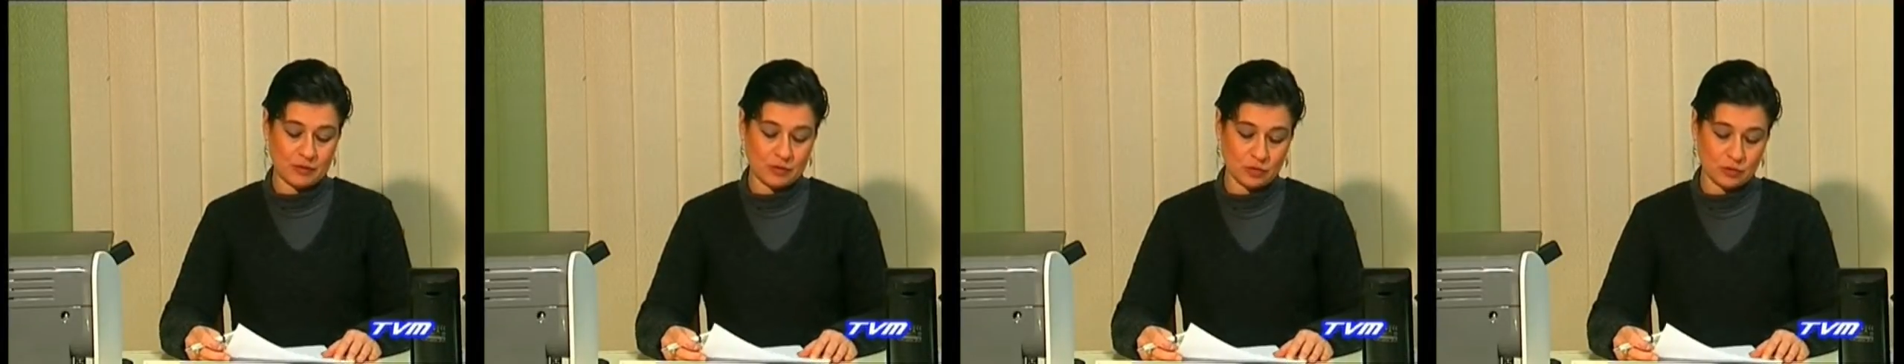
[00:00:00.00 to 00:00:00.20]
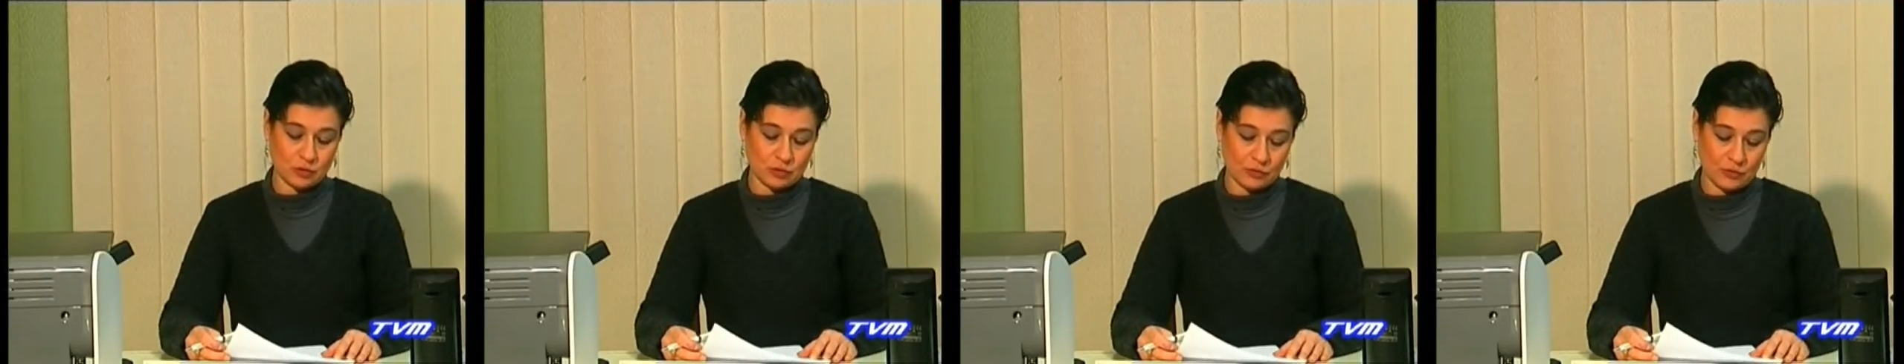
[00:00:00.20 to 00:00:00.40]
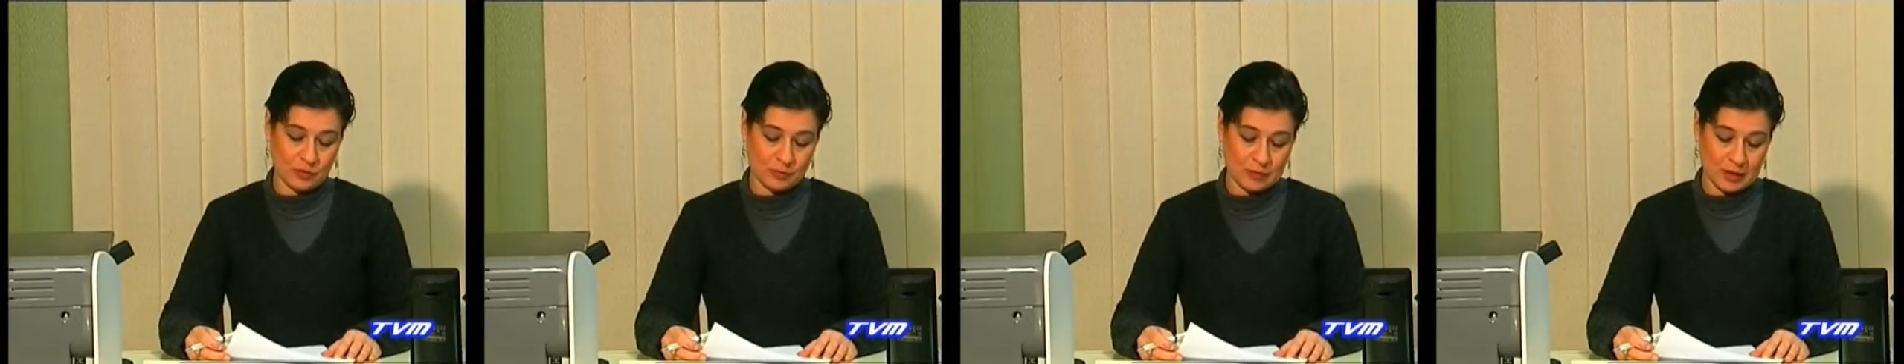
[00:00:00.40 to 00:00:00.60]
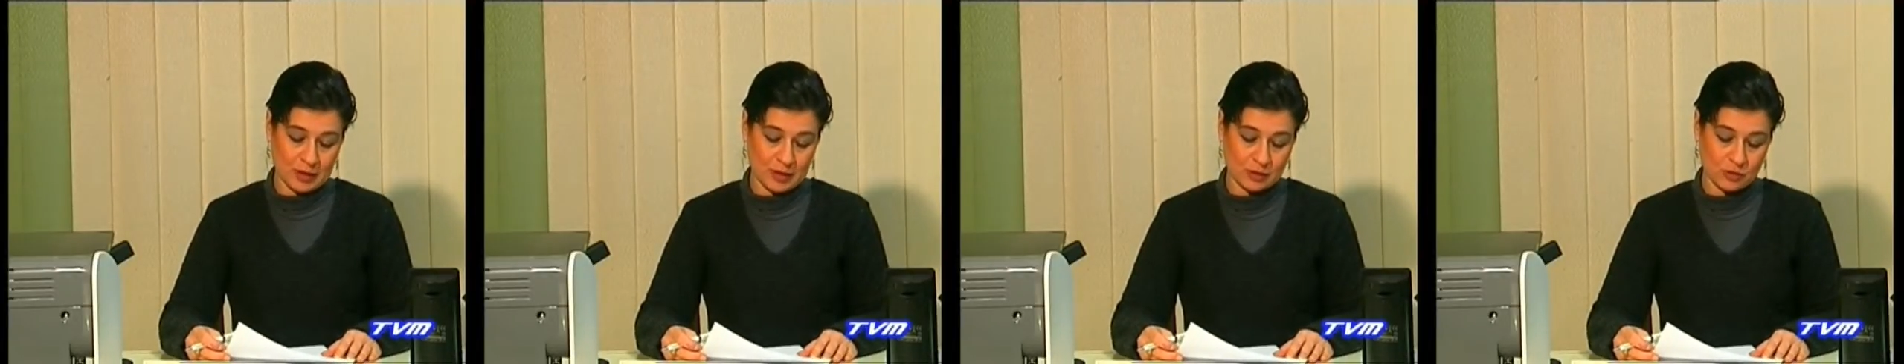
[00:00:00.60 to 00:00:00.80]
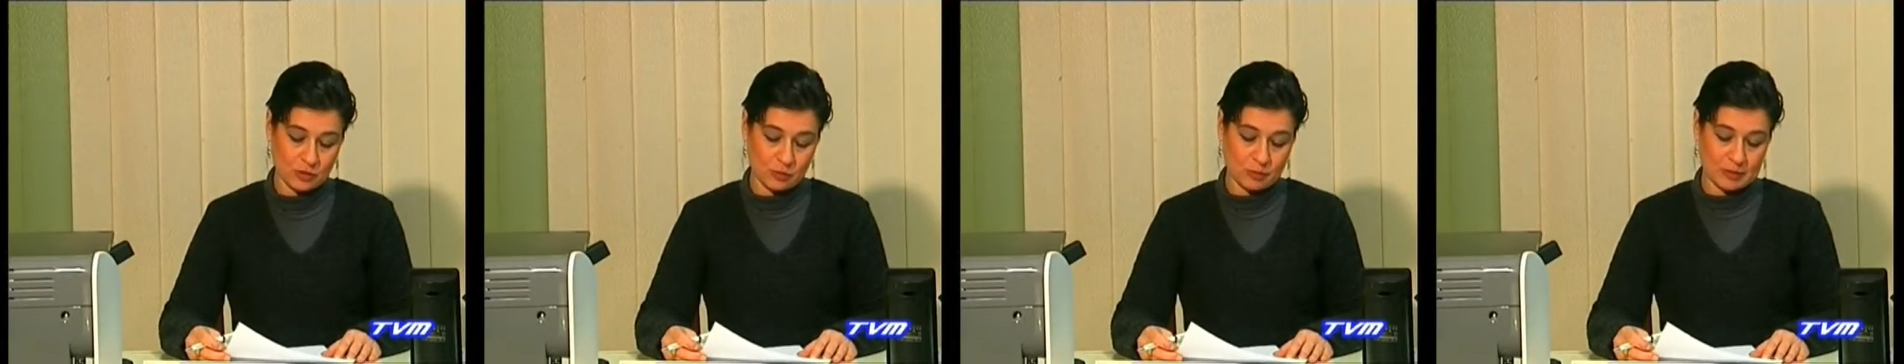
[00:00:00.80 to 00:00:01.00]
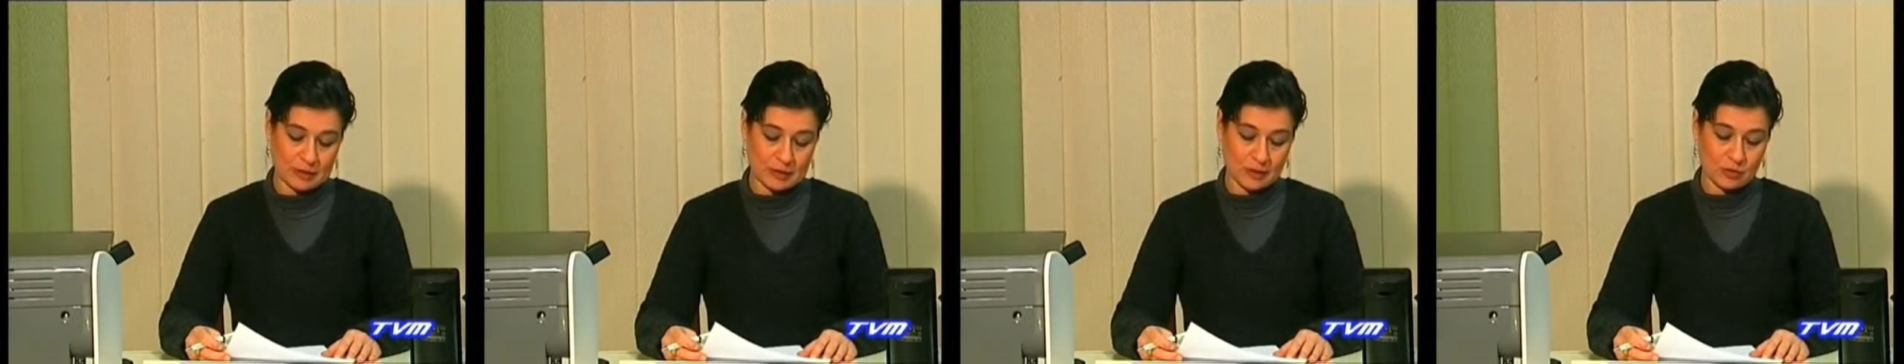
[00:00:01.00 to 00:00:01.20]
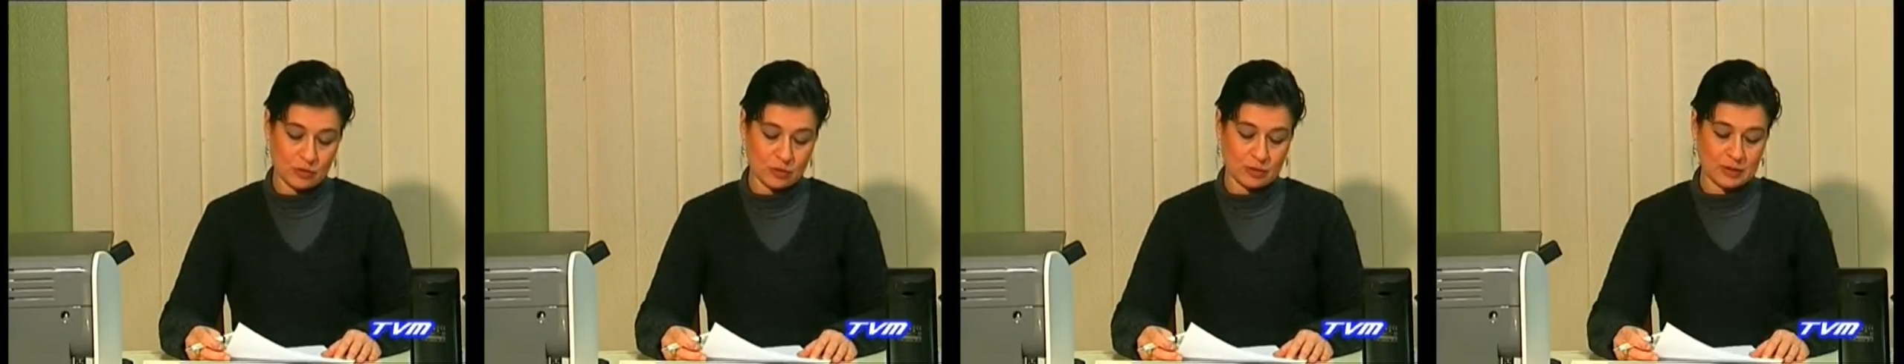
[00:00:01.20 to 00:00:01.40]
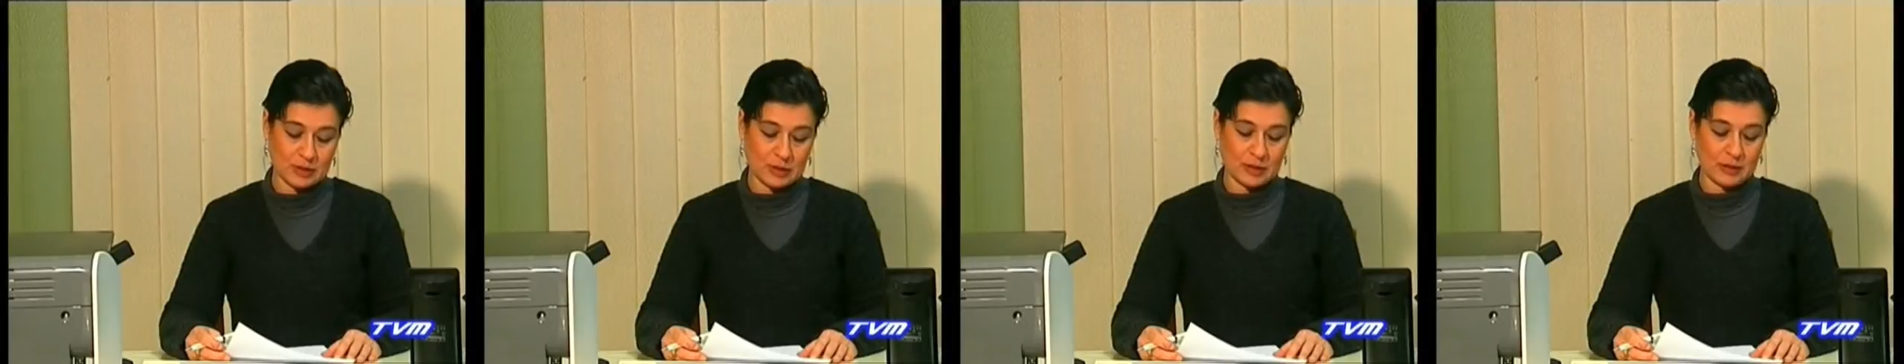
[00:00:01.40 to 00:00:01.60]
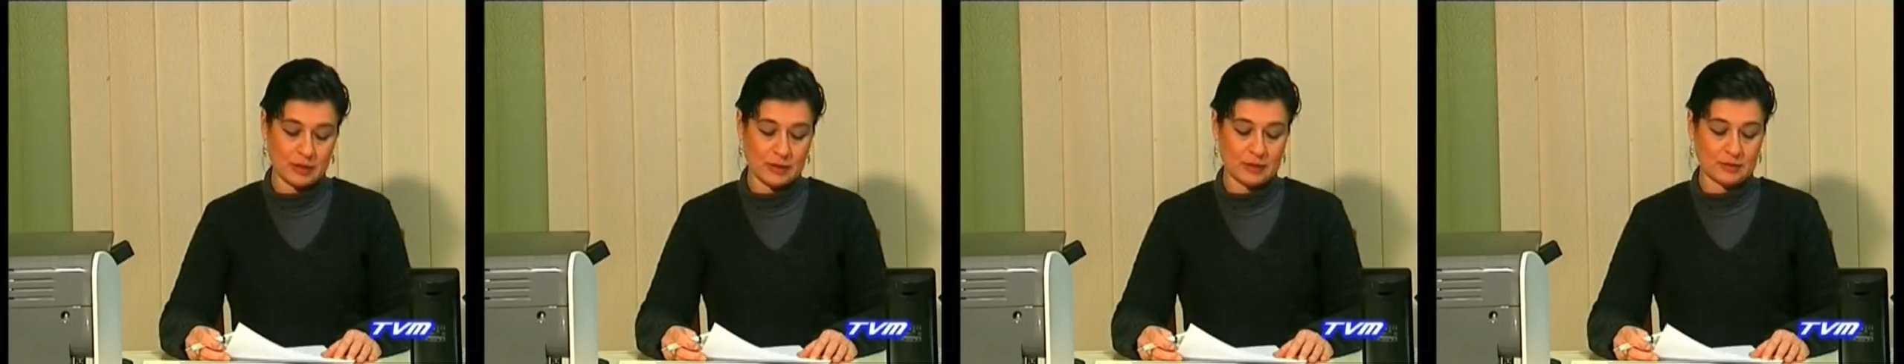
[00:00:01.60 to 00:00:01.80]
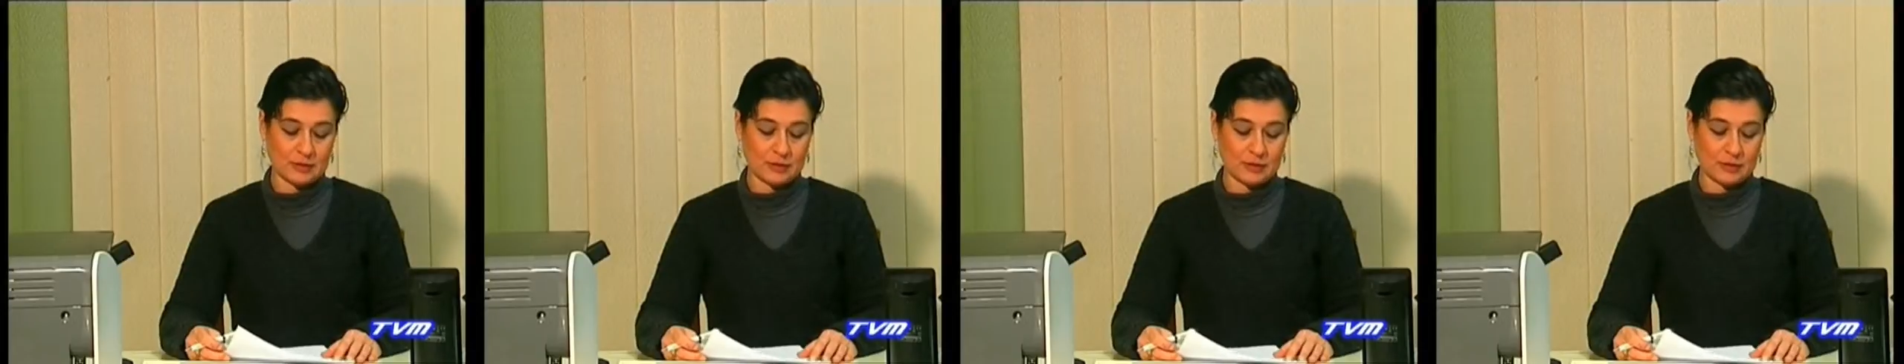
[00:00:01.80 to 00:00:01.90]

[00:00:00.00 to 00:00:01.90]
28 febbraio per ricordare